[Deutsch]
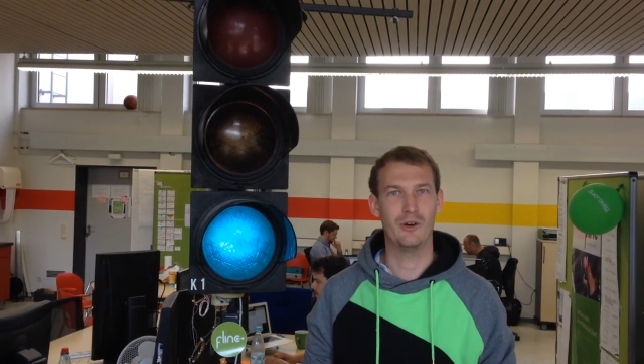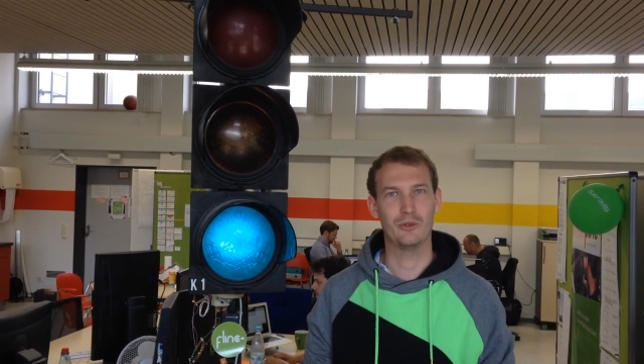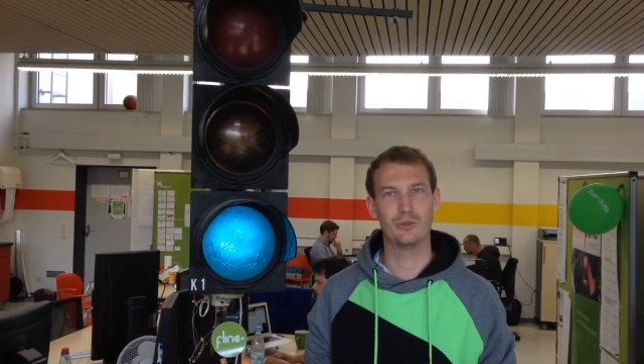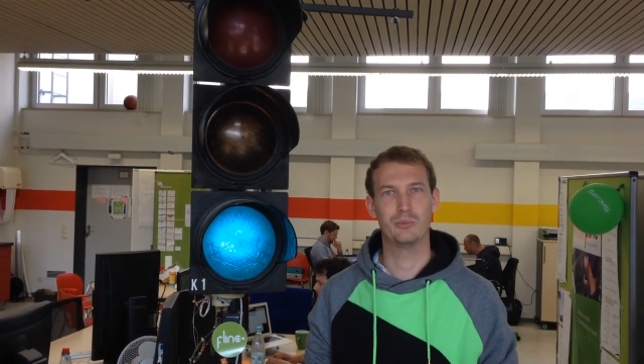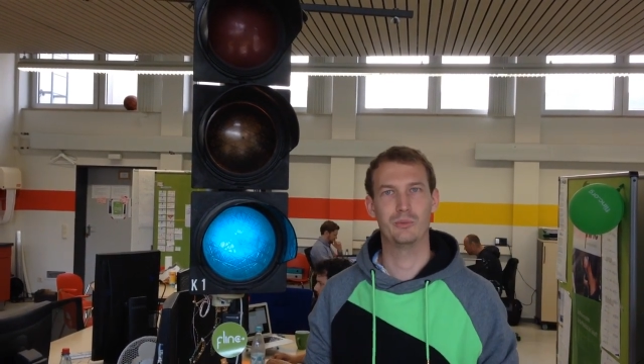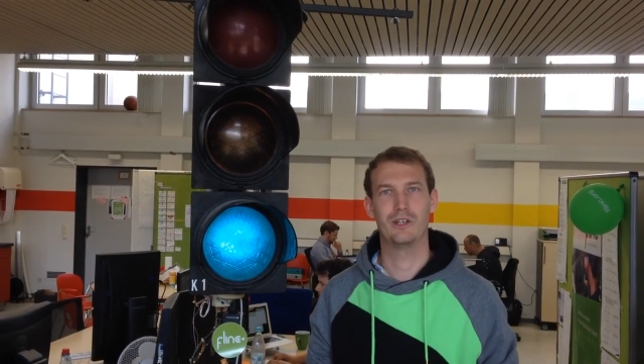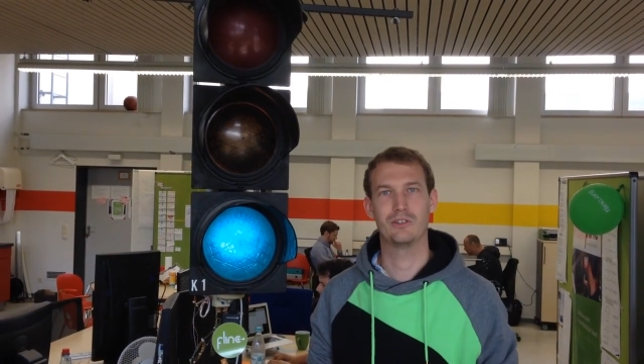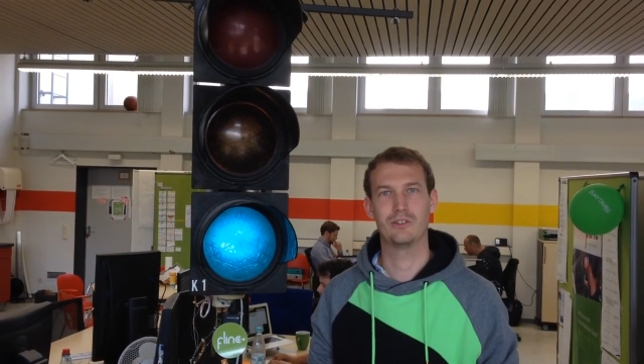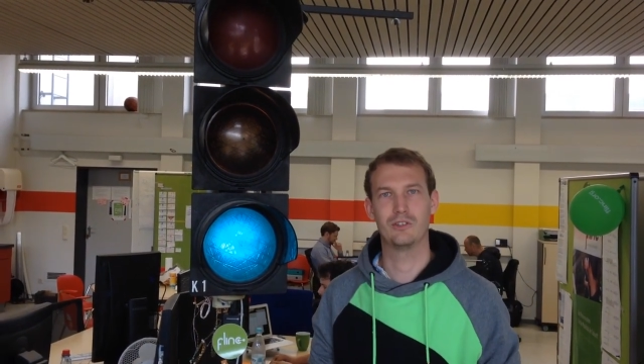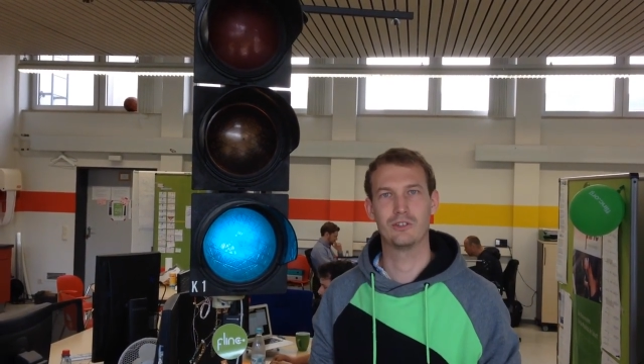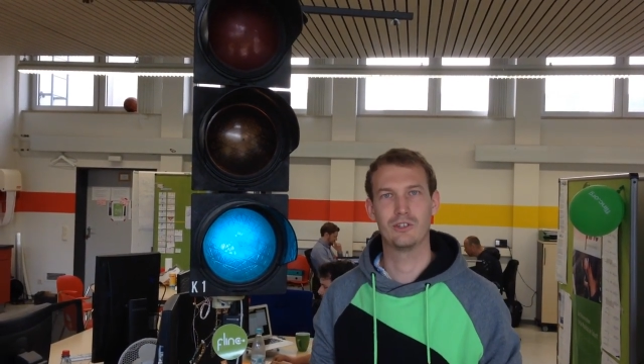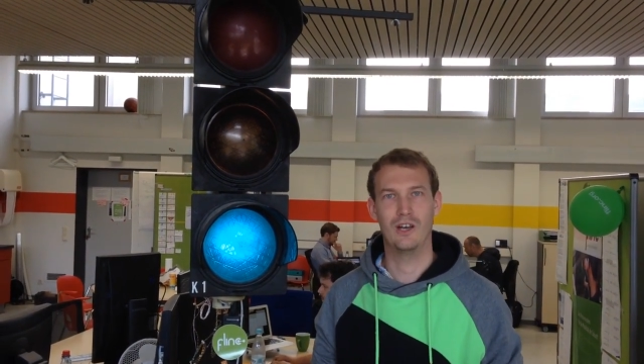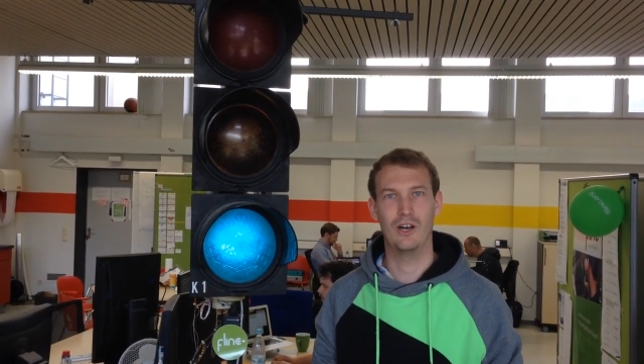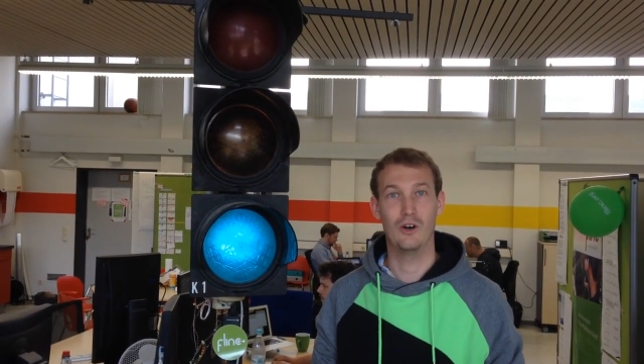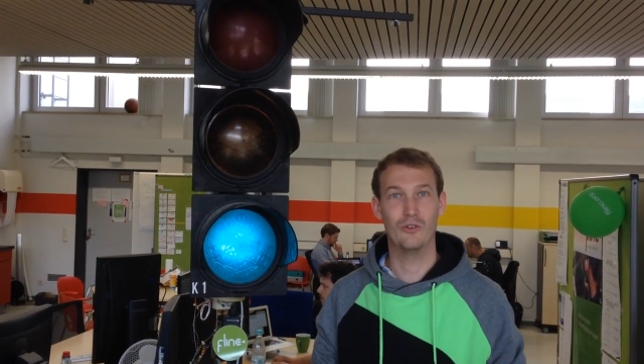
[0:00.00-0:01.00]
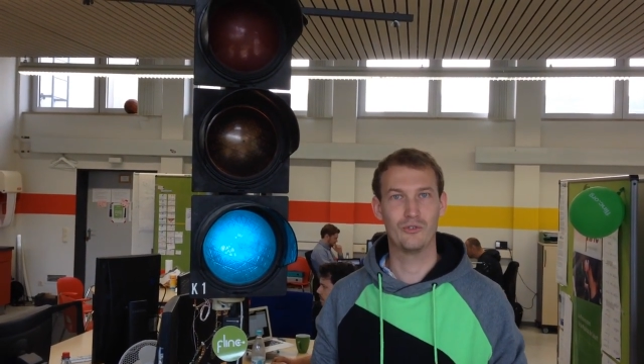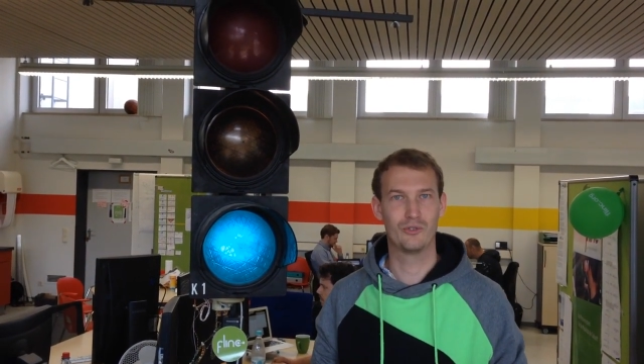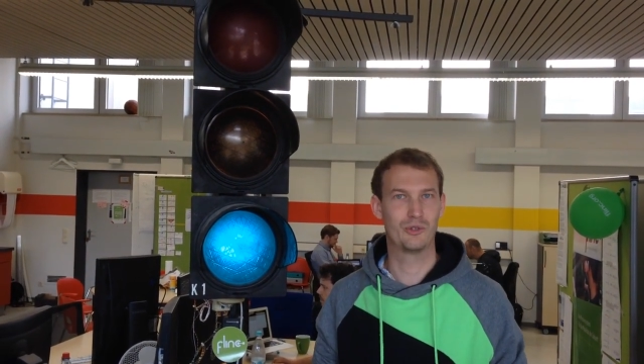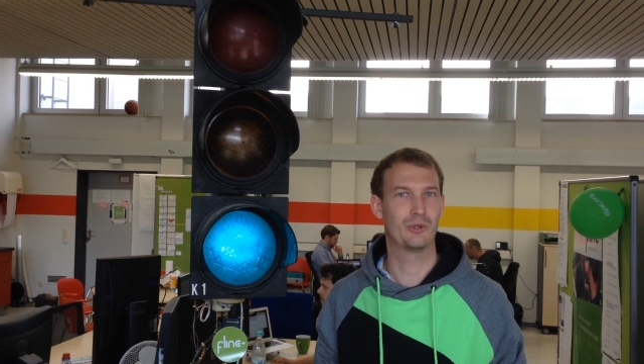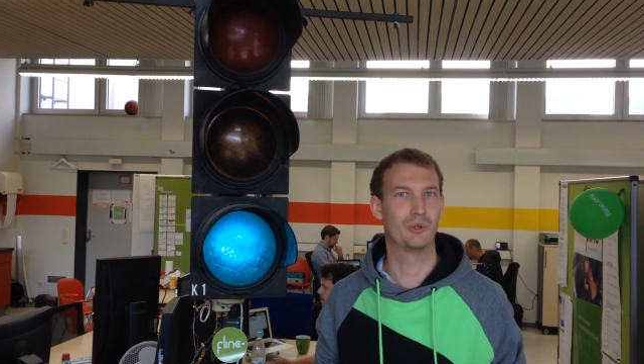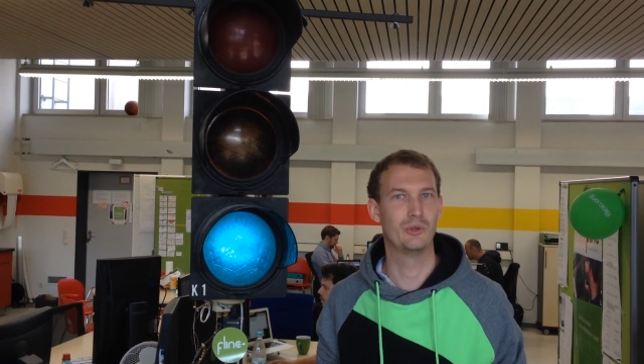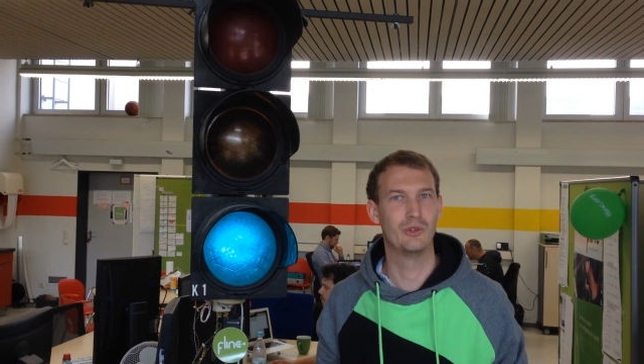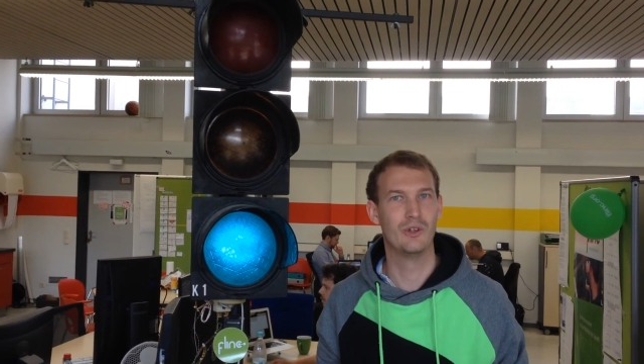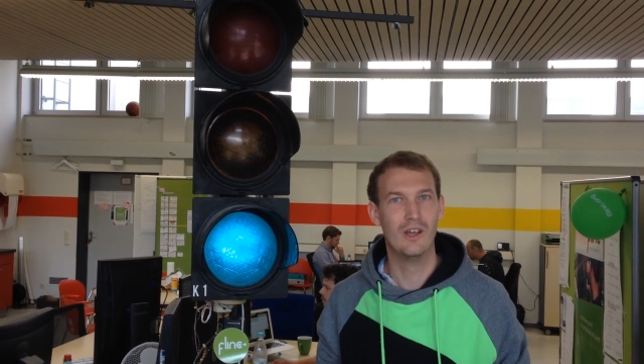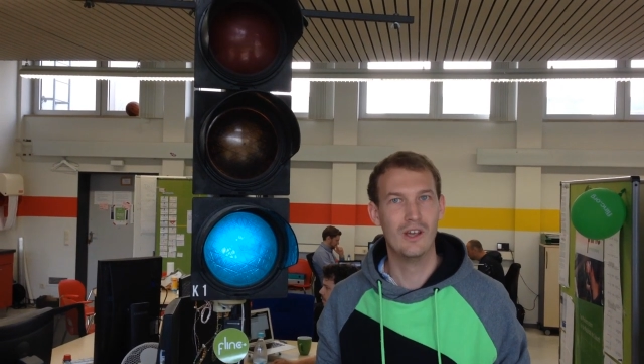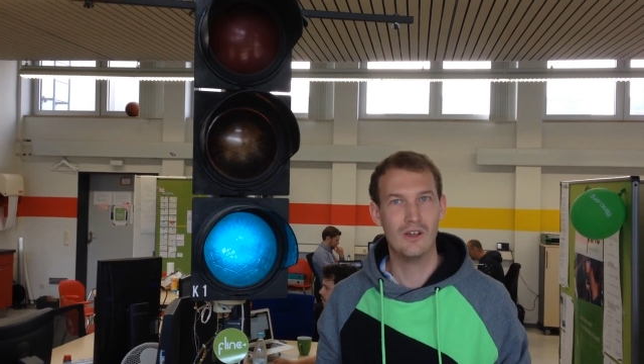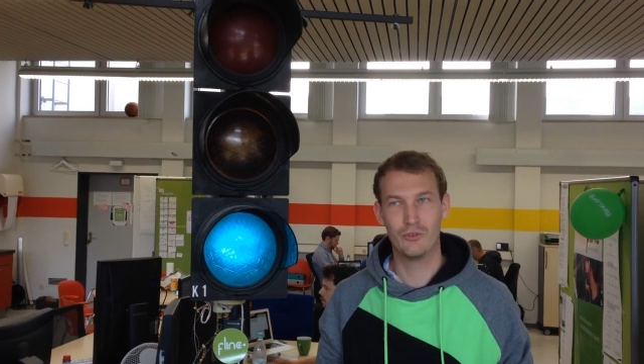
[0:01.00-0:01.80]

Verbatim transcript: automatisch auf grün.